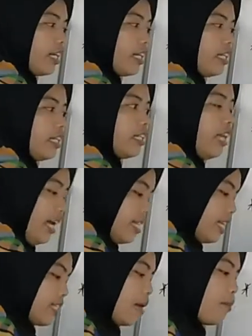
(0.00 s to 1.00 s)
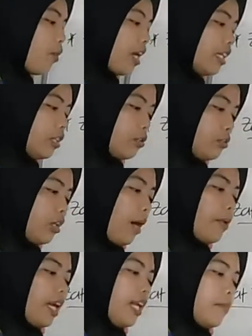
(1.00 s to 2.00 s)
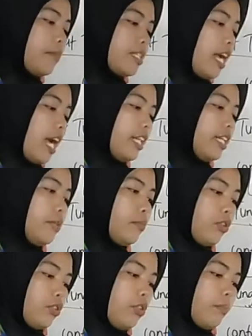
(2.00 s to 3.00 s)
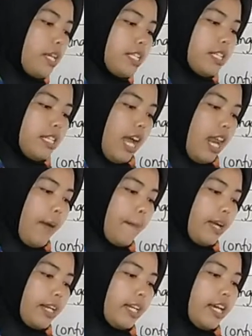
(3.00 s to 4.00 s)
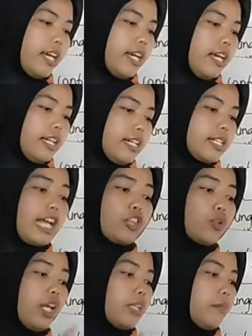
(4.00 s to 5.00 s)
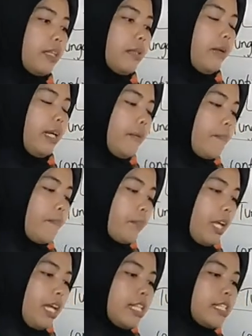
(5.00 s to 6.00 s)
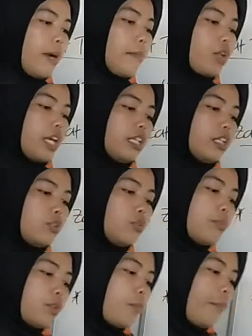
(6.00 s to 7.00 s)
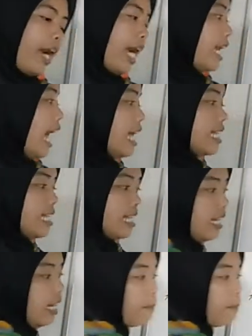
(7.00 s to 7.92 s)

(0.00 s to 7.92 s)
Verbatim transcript: ya zat campuran itu kalau kalian bisa ada di mobil masih di halaman uh, satu ya teman-teman campuran itu merupakan hasil